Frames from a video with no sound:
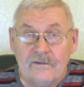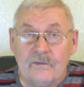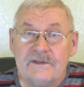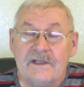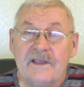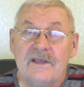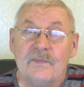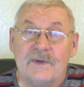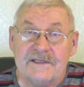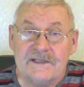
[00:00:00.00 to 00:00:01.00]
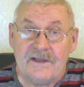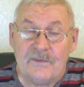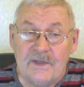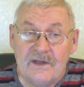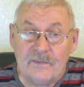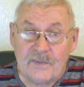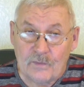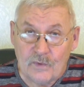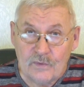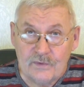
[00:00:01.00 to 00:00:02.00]
Вот такие простые меры
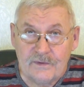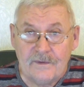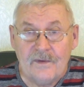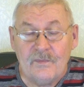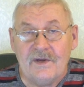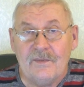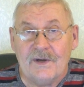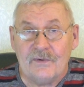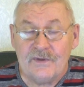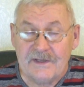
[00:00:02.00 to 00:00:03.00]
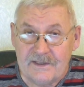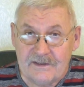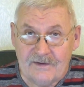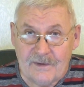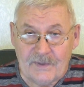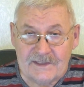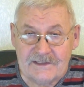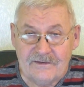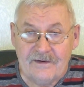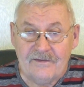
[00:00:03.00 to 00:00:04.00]
помогут перебороть этого
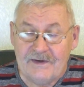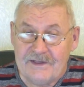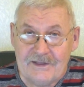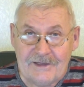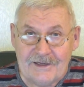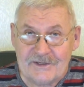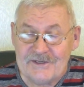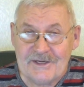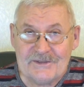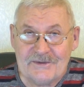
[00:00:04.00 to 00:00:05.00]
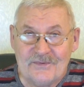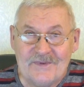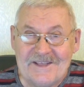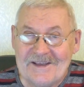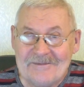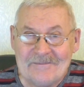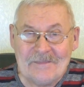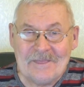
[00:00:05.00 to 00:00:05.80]
опасного вредителя. К счастью, у меня